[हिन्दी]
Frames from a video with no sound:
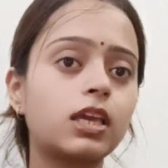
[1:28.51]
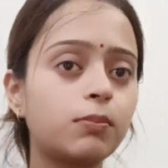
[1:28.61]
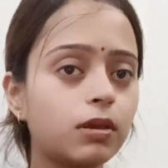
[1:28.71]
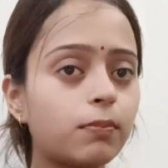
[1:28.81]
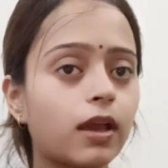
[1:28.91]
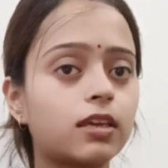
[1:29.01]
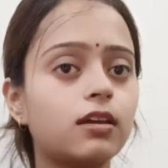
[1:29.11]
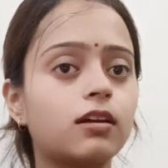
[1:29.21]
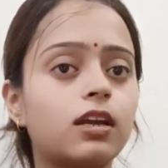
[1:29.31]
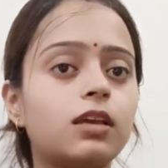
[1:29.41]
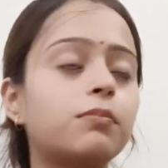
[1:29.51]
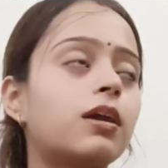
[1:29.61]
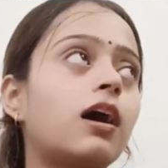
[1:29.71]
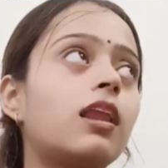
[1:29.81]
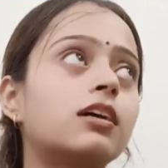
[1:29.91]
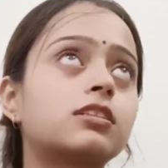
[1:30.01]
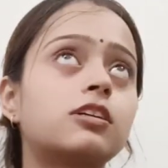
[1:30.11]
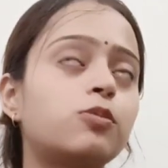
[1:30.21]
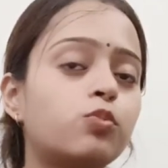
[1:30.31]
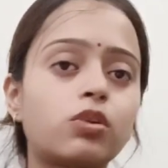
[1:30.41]
की भी पैकिंग करनी है बहरहाल आज का
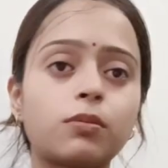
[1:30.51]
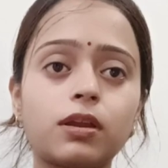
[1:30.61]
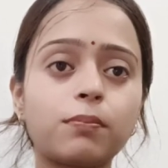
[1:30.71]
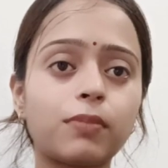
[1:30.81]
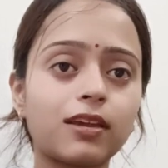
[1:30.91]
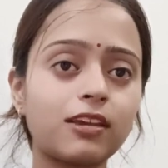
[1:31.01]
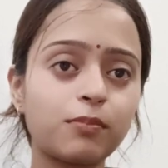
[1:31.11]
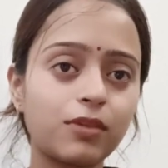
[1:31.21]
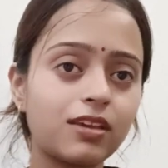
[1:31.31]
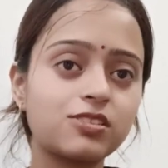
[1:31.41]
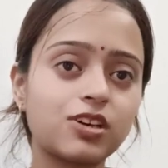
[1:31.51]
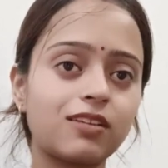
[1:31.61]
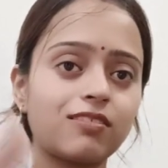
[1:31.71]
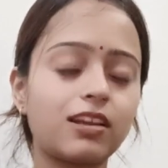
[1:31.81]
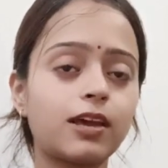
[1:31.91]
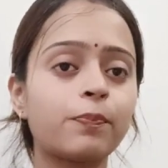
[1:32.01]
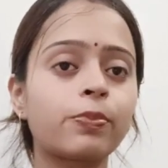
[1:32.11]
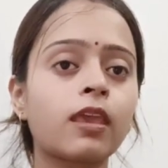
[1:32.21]
दिन पूरा मेरा पैकिंग में ही जाने वाला है